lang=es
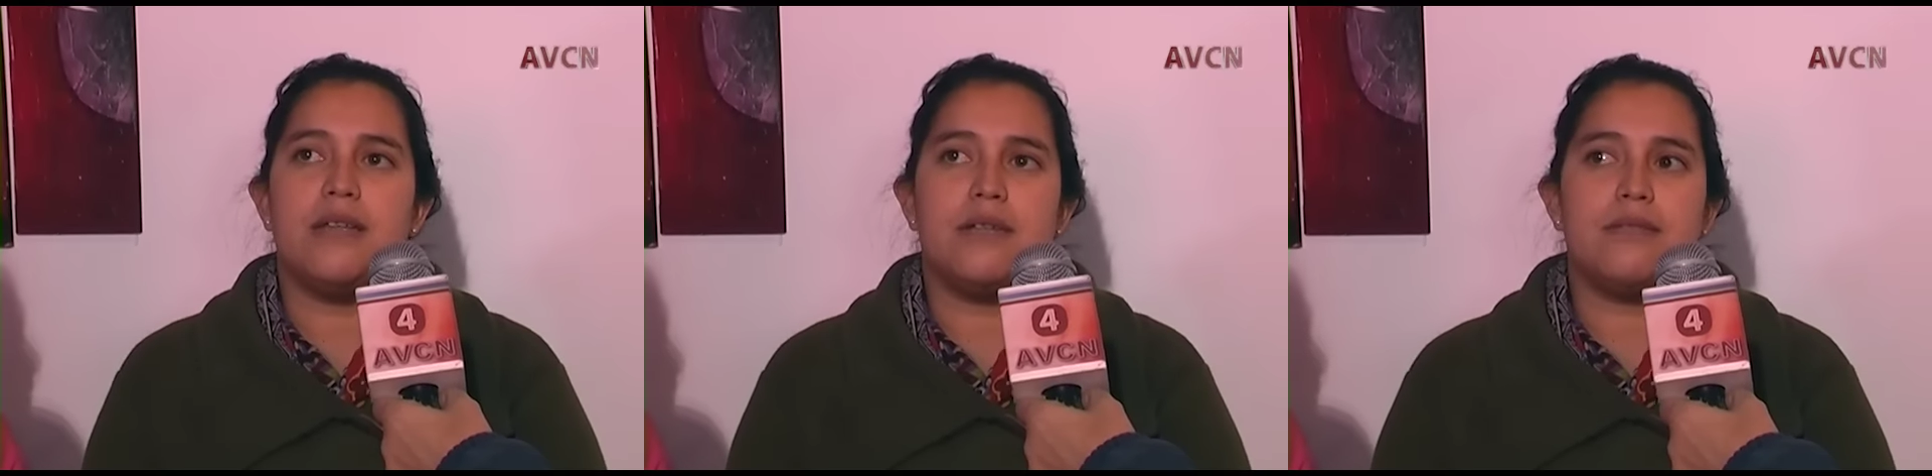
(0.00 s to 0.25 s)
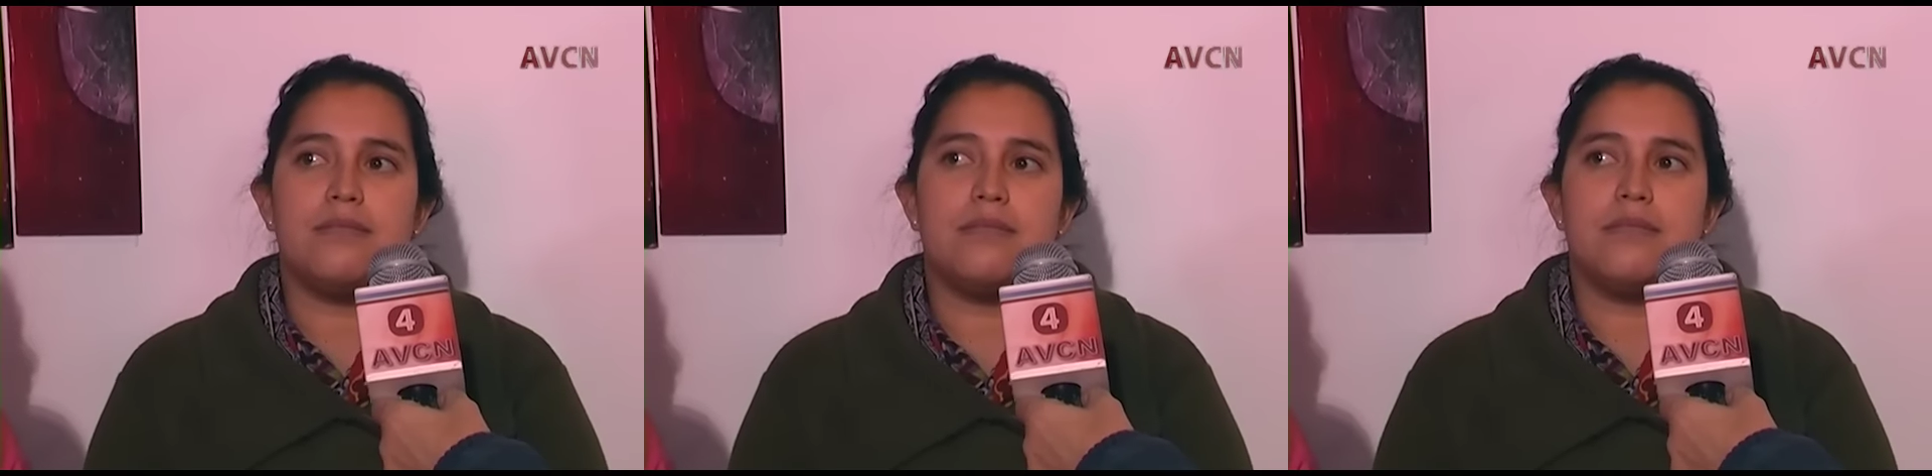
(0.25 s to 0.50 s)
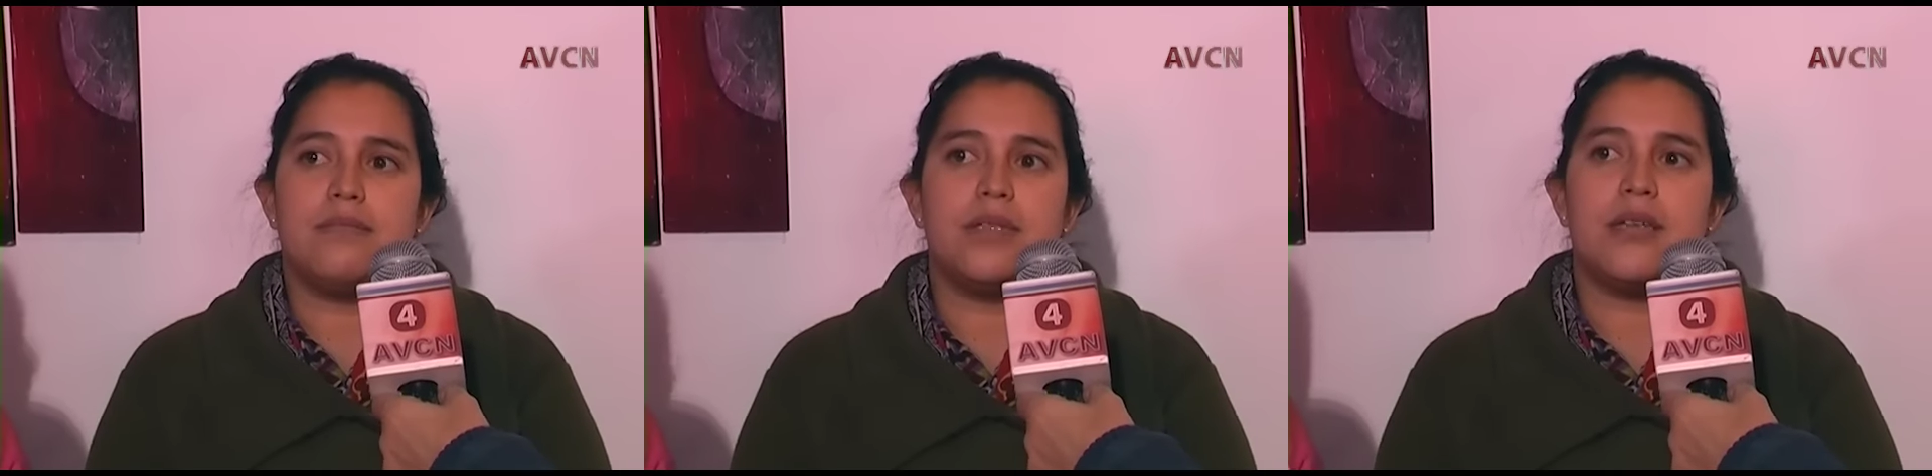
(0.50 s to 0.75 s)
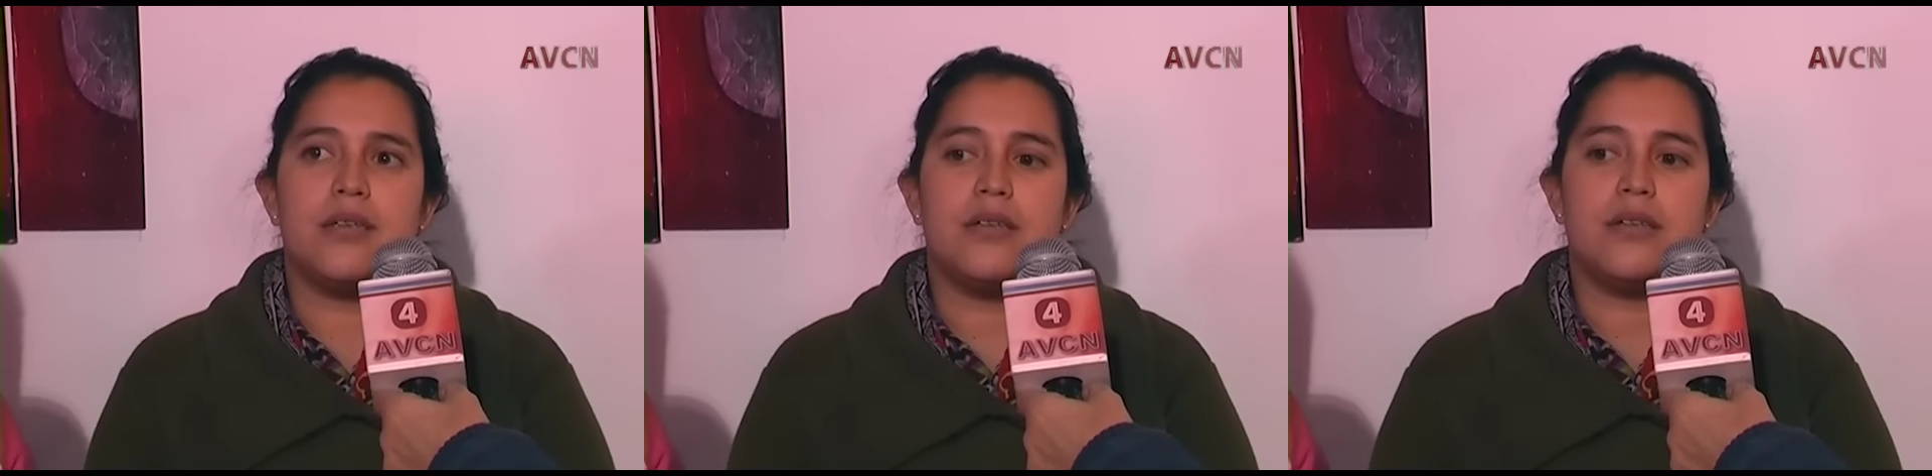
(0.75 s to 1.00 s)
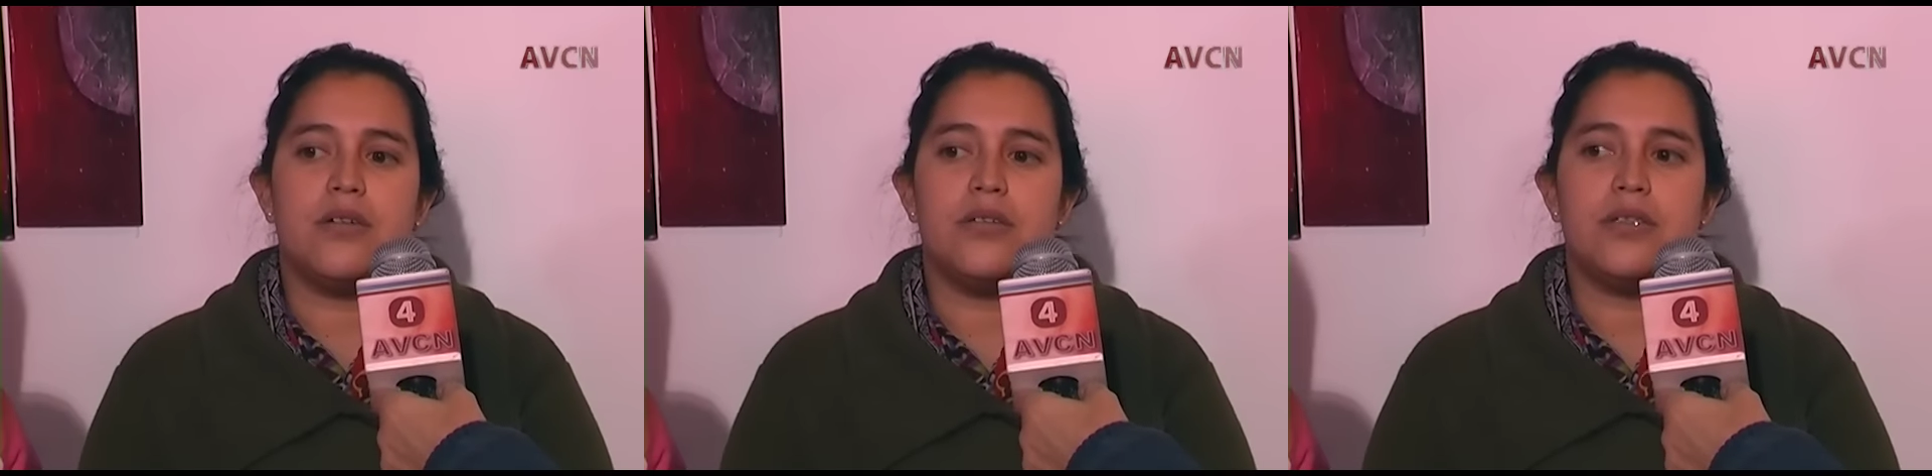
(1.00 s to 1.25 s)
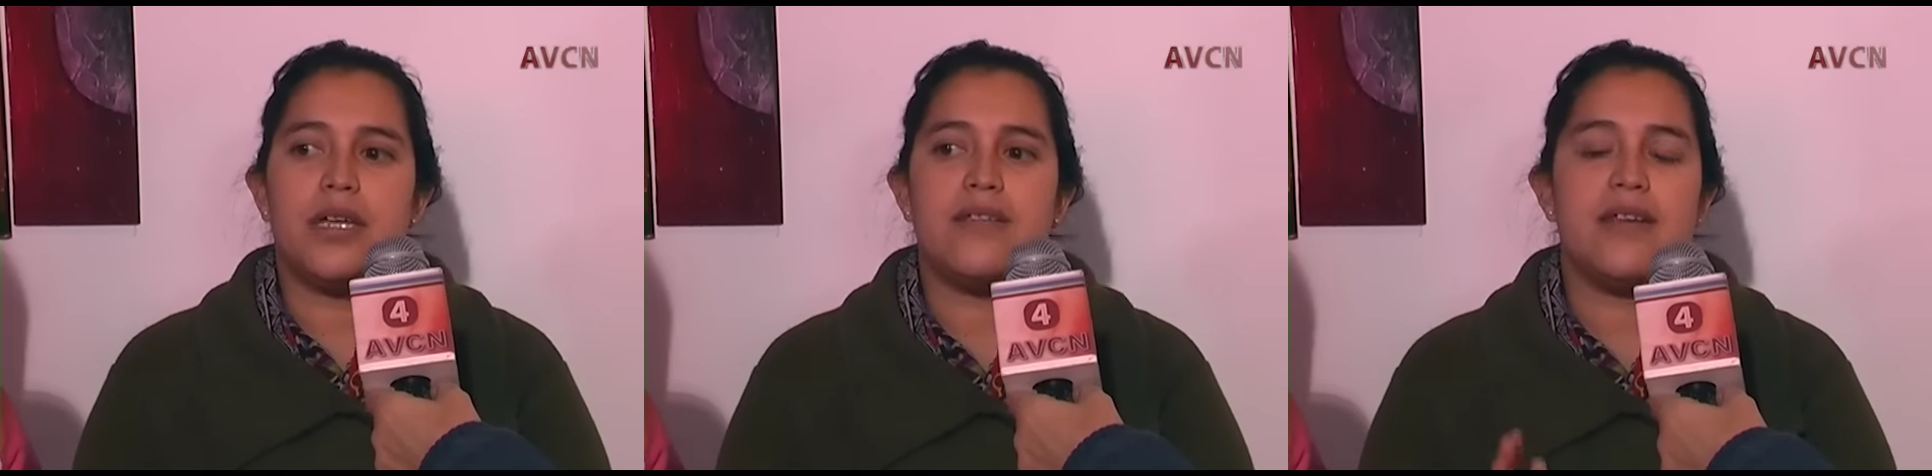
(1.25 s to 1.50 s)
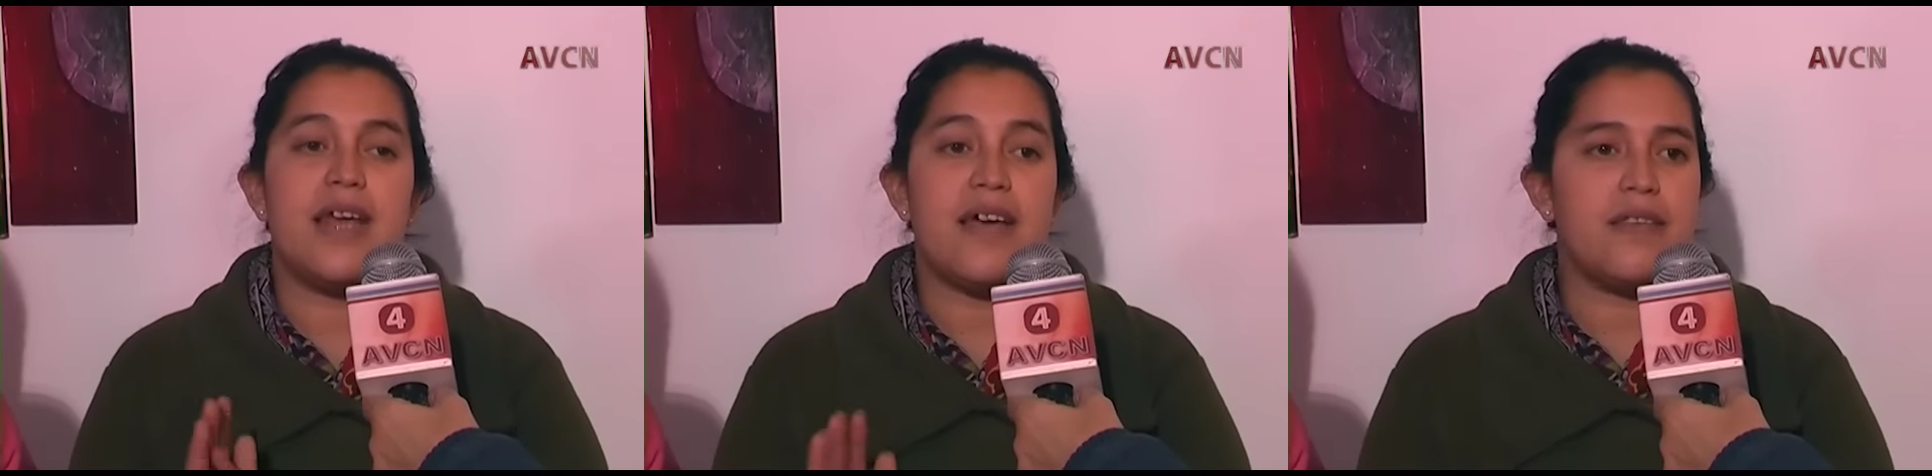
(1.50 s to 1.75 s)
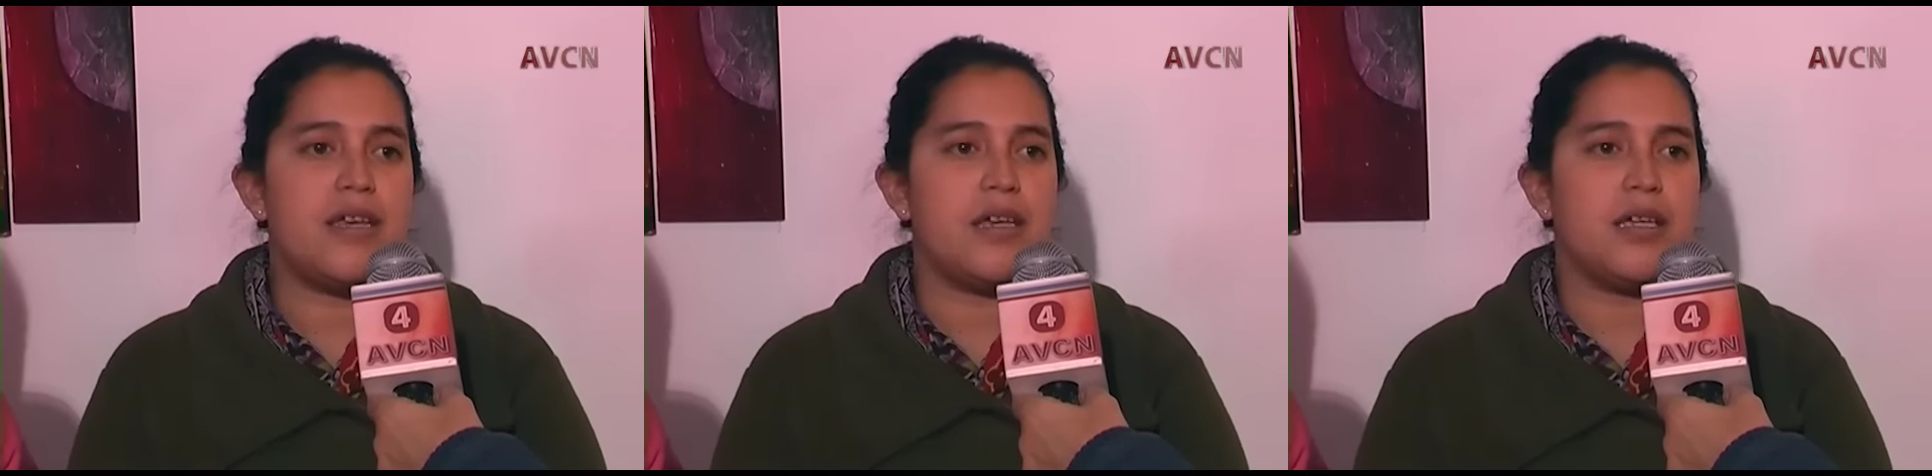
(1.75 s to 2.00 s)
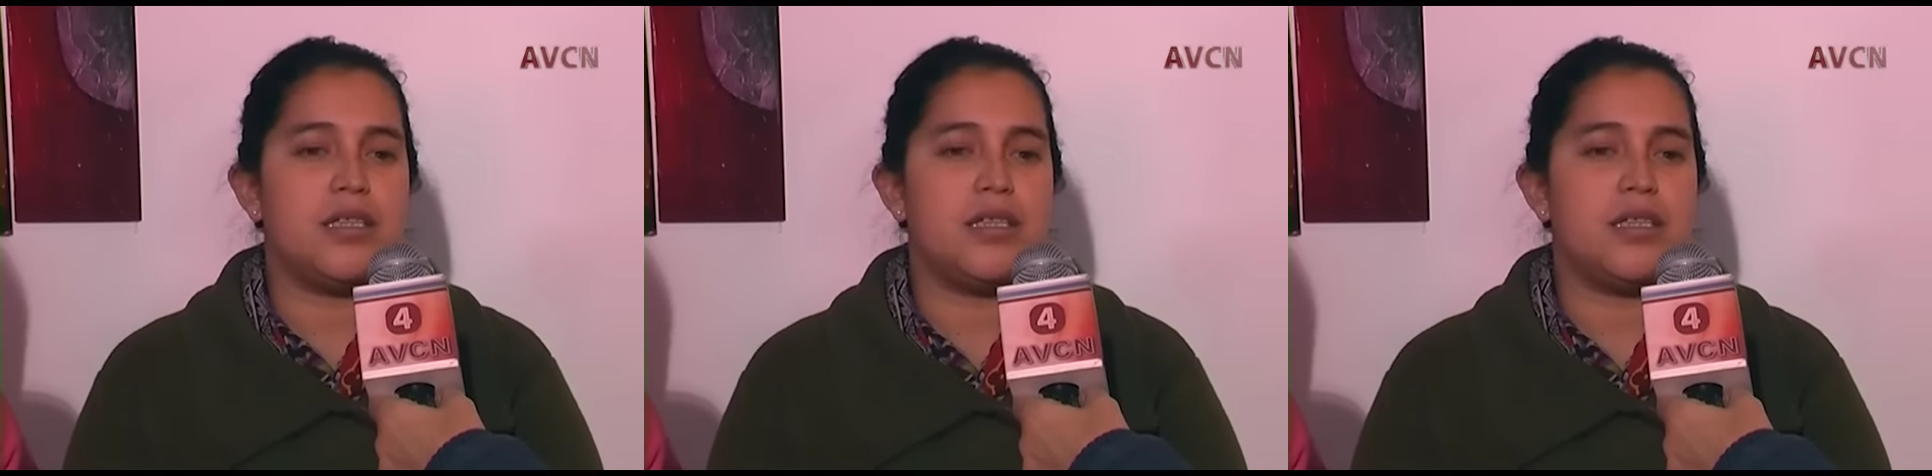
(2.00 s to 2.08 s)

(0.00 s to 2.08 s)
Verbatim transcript: en, contra de nadie